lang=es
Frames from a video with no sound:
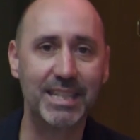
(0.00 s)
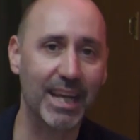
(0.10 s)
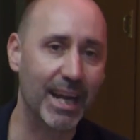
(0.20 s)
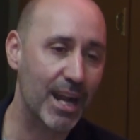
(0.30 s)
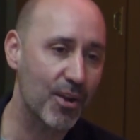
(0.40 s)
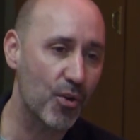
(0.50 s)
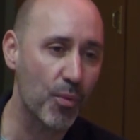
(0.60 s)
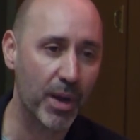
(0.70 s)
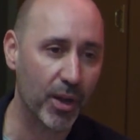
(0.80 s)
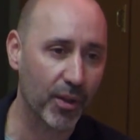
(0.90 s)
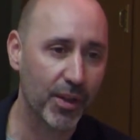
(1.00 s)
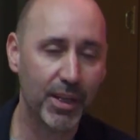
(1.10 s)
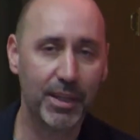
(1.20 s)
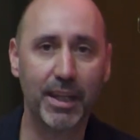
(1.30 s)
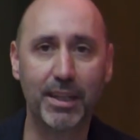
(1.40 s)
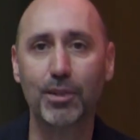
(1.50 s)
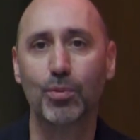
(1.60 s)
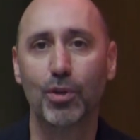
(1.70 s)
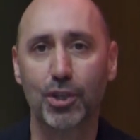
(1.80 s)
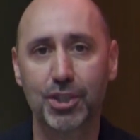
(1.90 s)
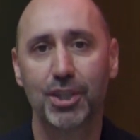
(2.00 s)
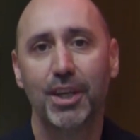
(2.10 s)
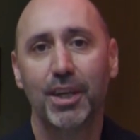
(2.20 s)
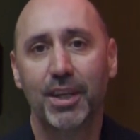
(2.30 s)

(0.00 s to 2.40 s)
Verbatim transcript: a ese gran número de títulos,